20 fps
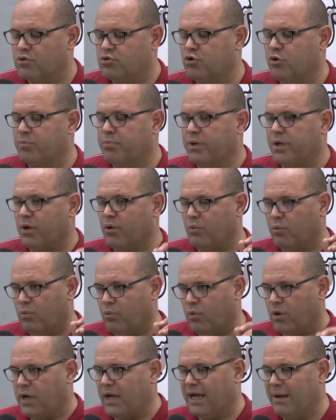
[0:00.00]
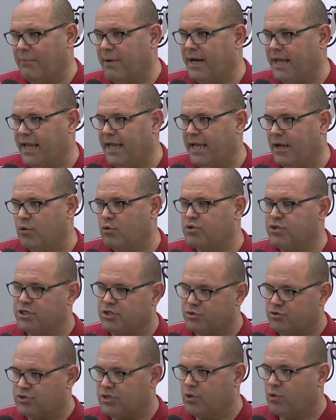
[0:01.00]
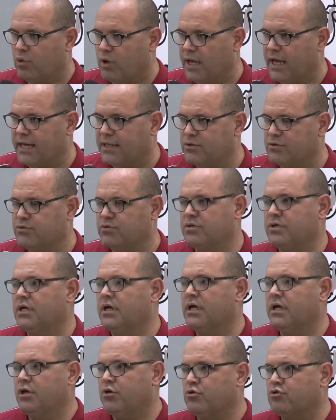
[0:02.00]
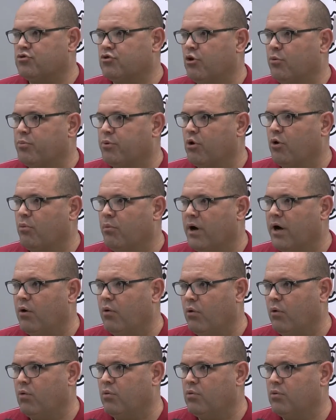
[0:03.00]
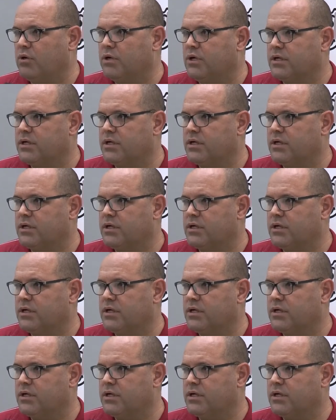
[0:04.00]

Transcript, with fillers: escorpião amarelo, Titus cerulatus, e o escorpião marrom,